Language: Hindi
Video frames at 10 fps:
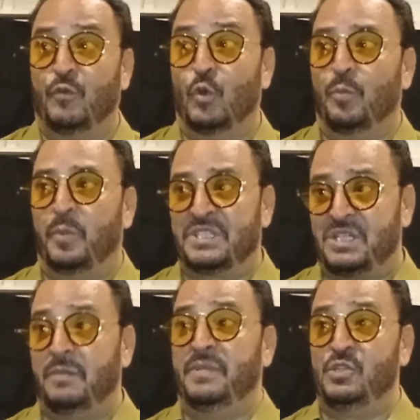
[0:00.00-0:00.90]
वो
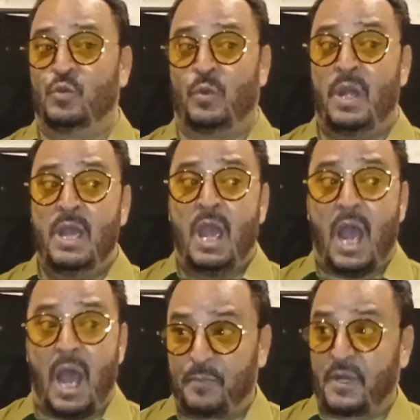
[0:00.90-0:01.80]
बच्चे भी जो
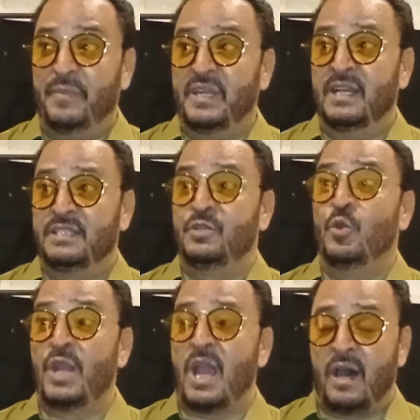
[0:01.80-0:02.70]
अपकमिंग हैं
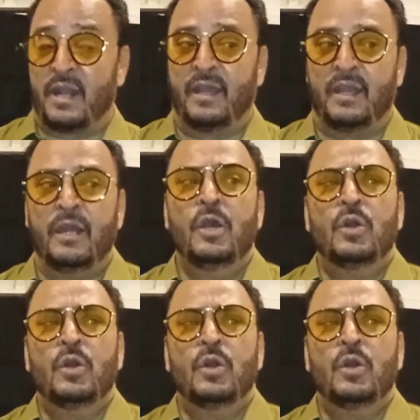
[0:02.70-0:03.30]
जिन्होंने आना है